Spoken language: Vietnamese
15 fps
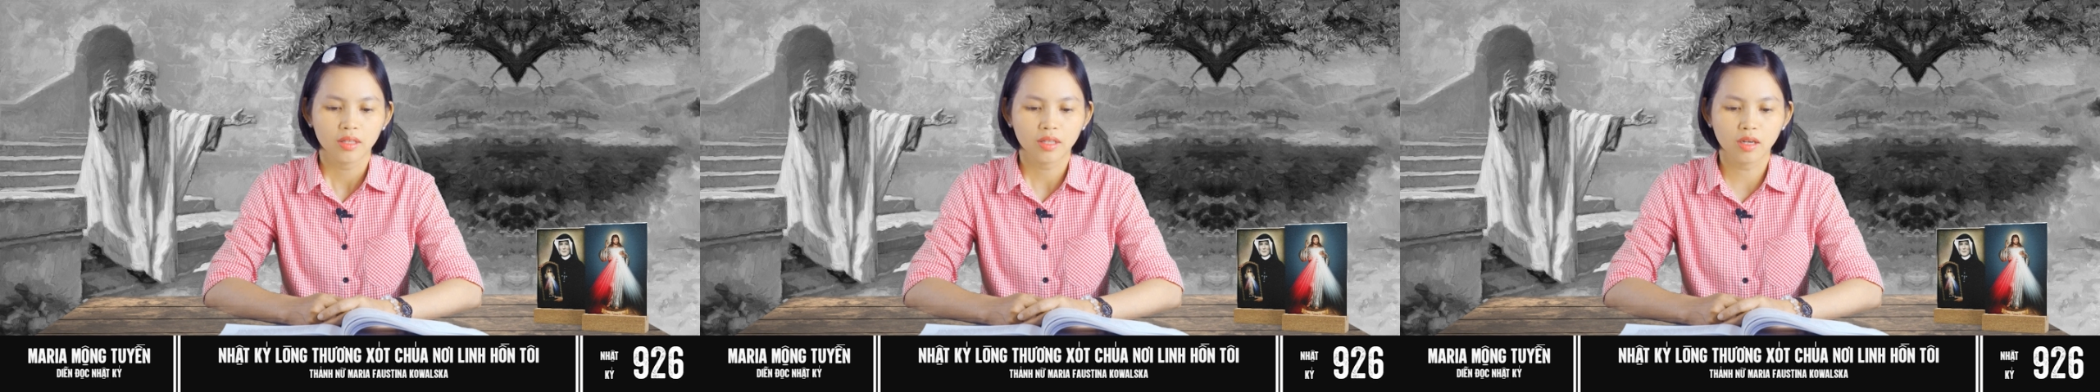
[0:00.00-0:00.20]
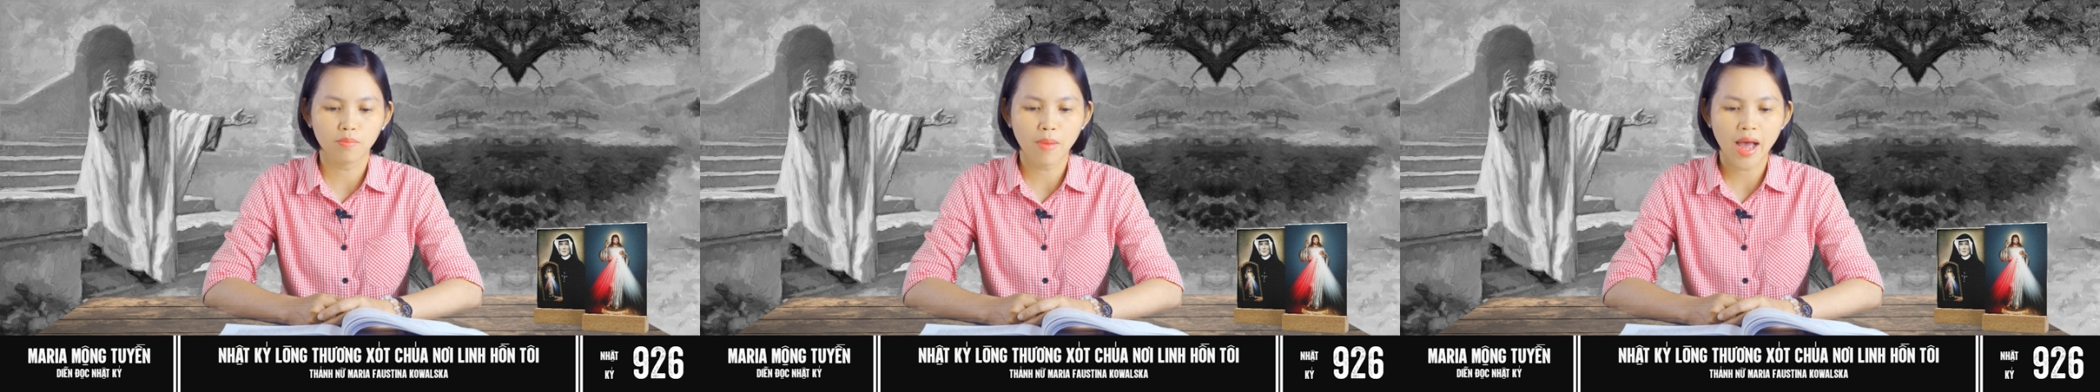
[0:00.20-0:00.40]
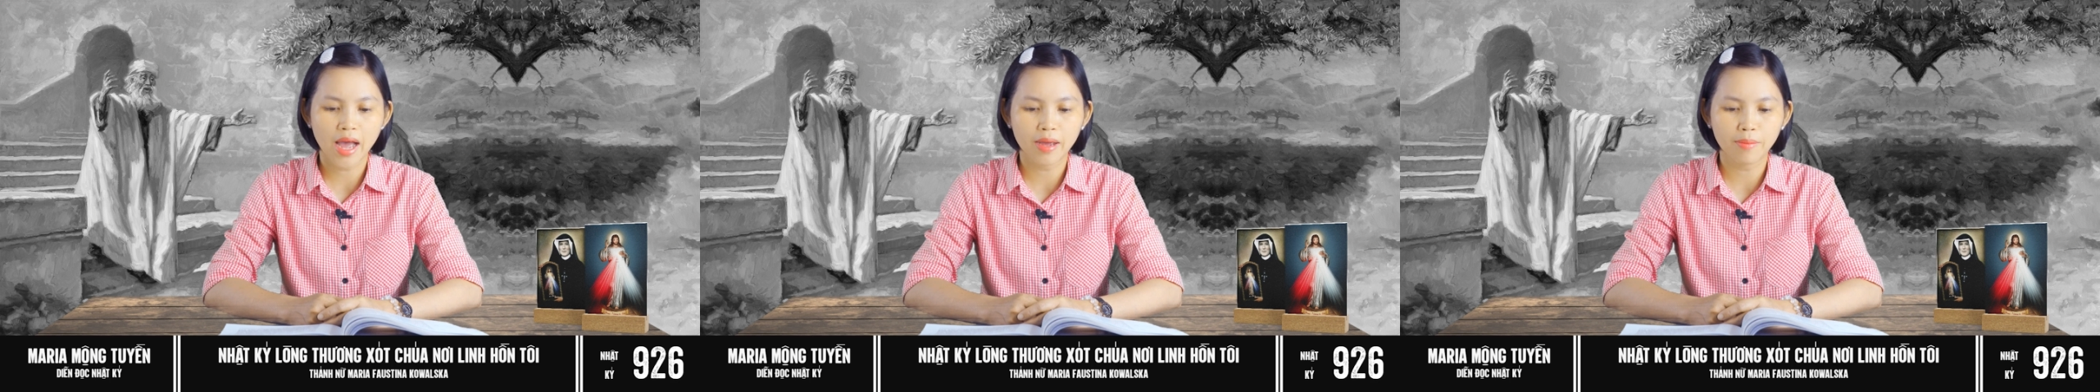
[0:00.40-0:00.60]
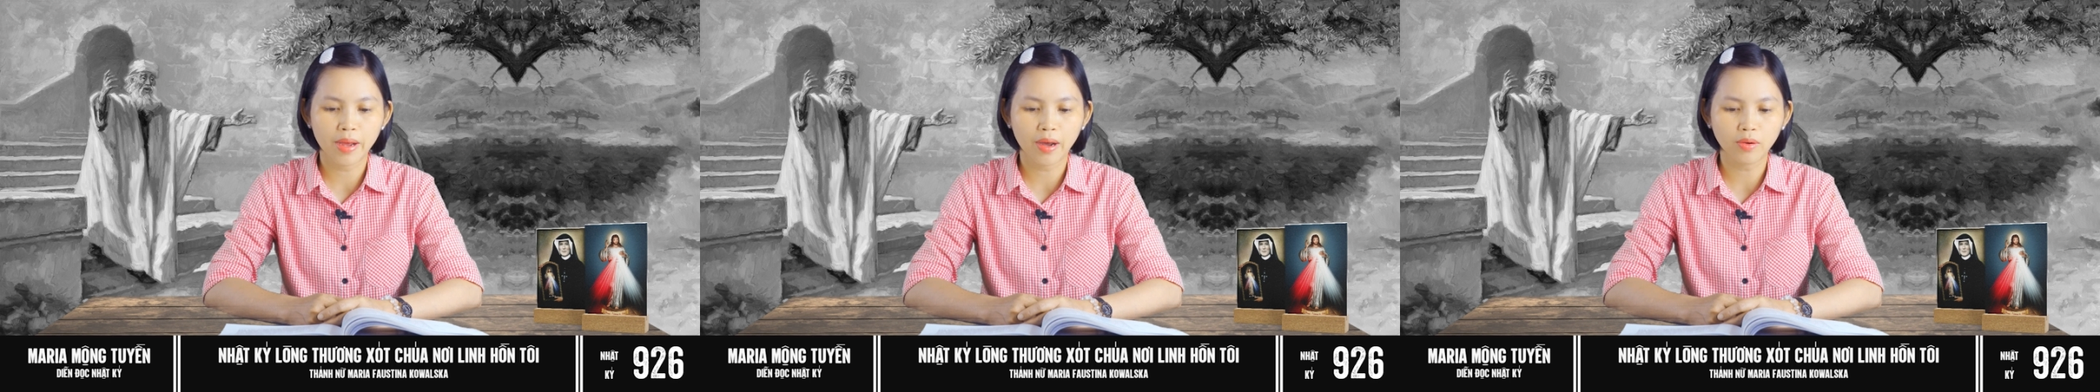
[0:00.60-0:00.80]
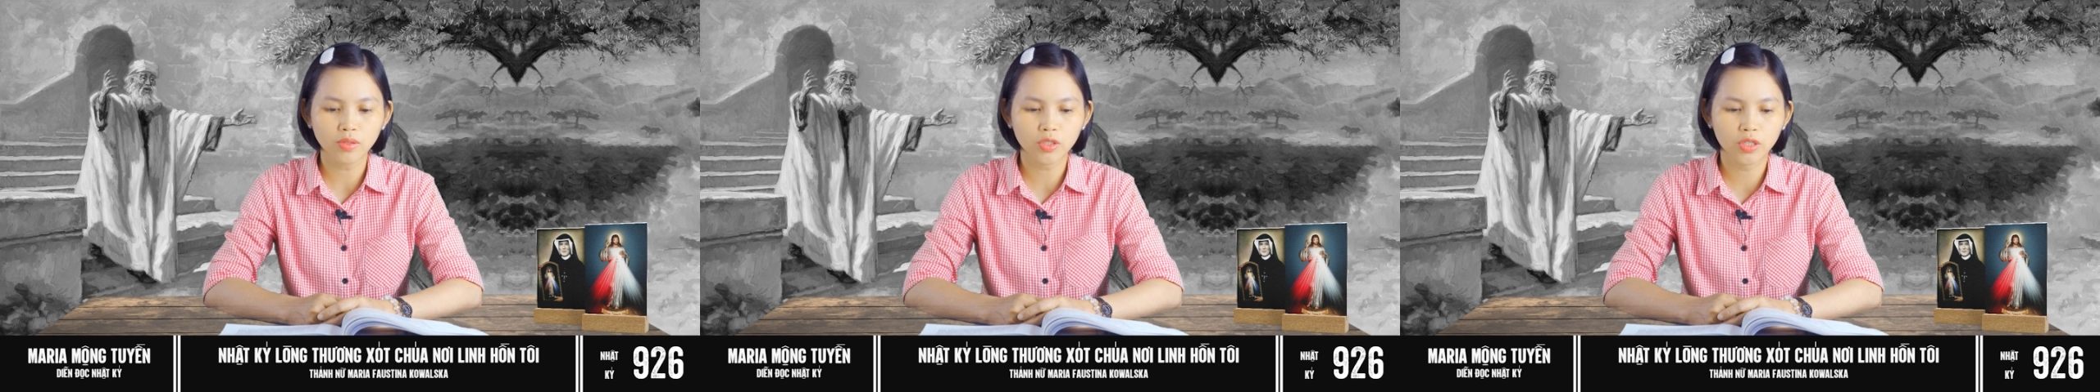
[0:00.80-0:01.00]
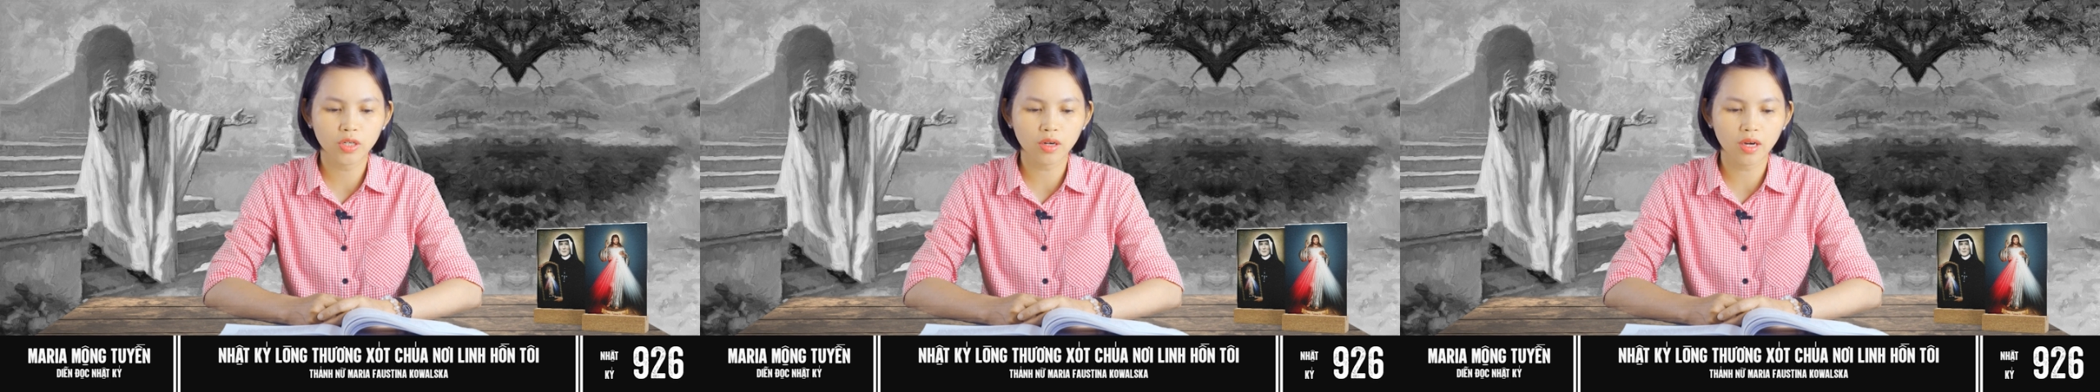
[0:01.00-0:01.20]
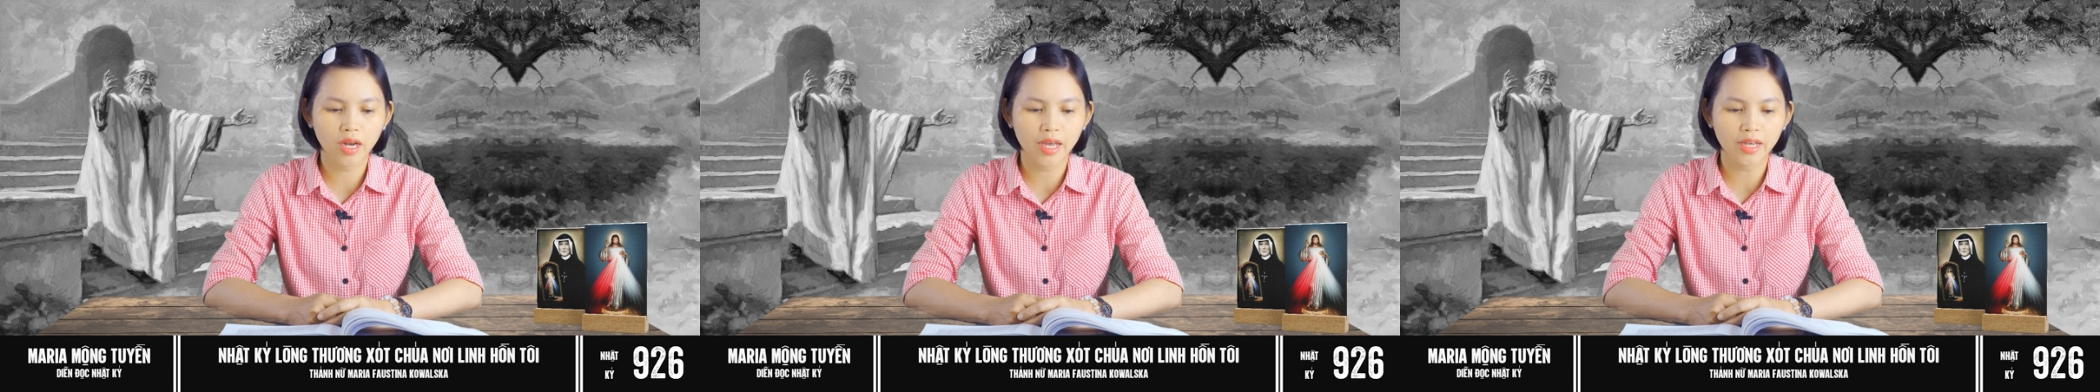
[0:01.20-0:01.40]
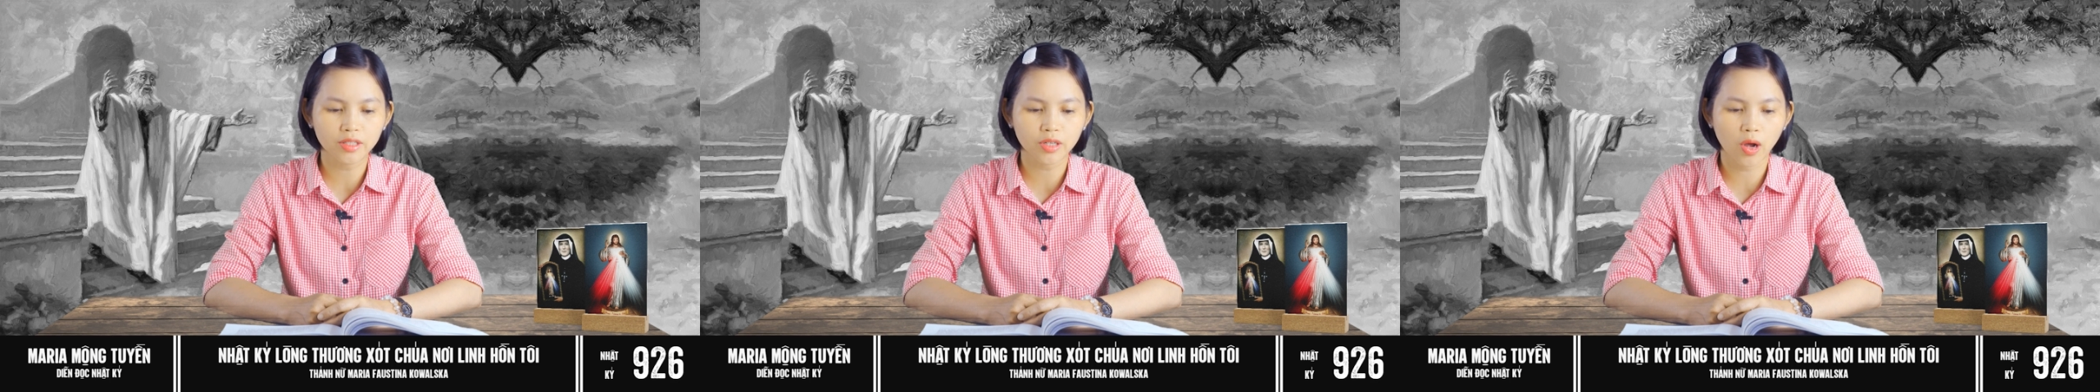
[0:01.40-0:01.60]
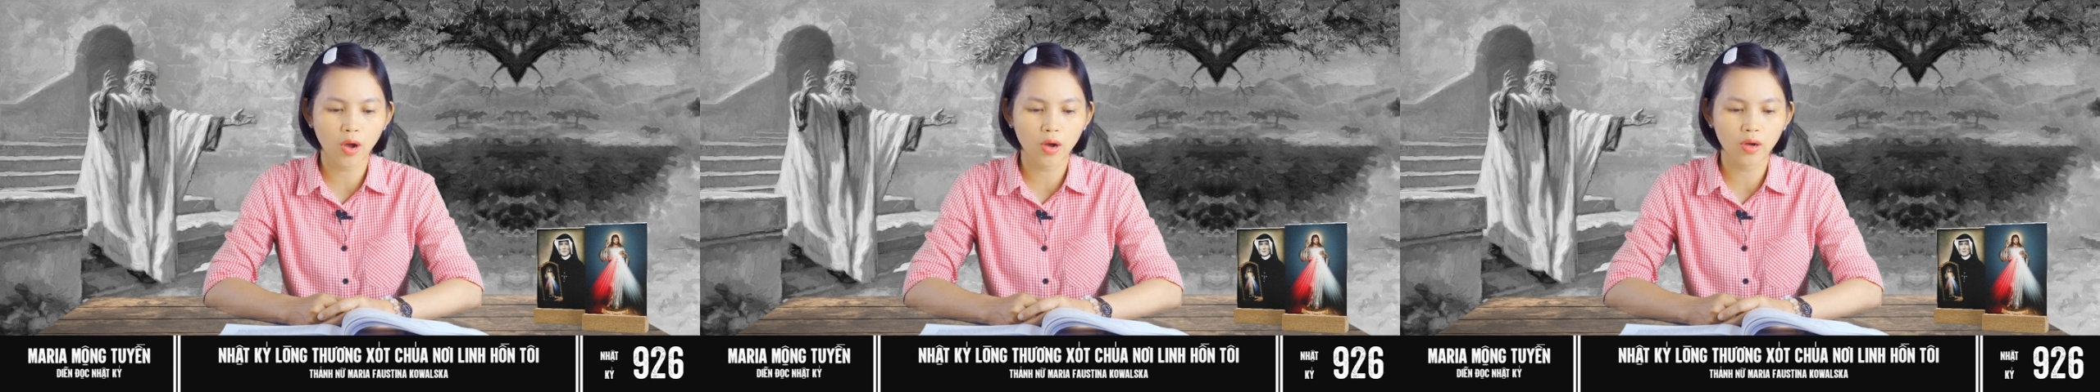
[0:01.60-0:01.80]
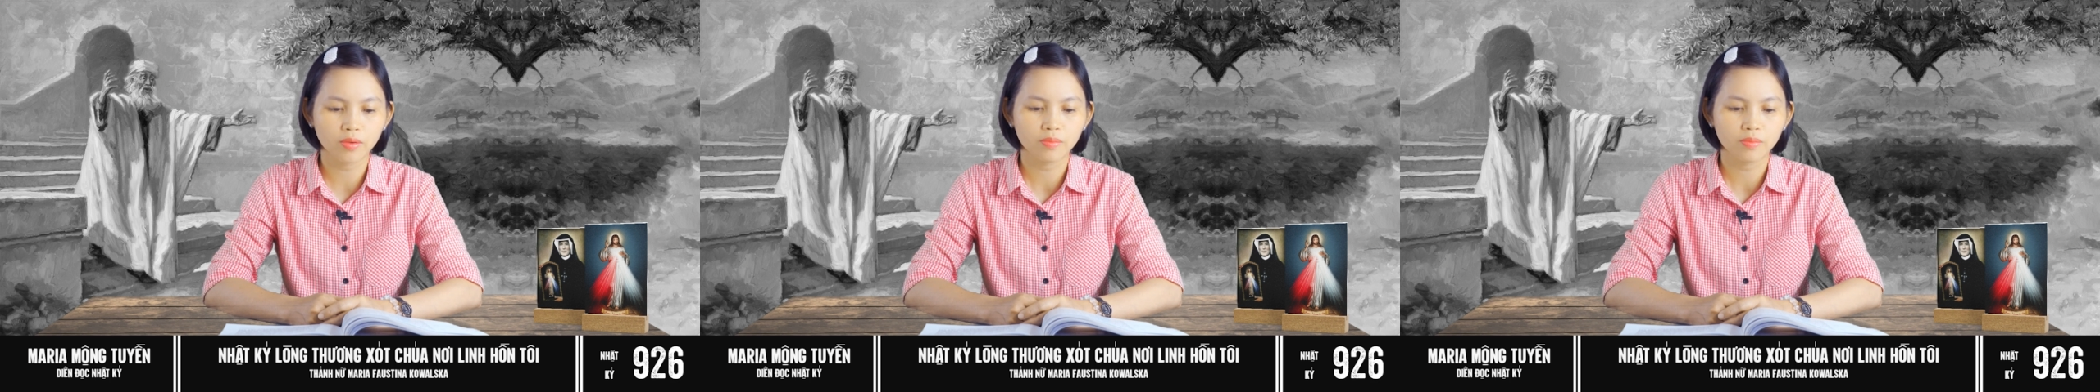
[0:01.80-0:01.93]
Thứ ba béo trước lễ cho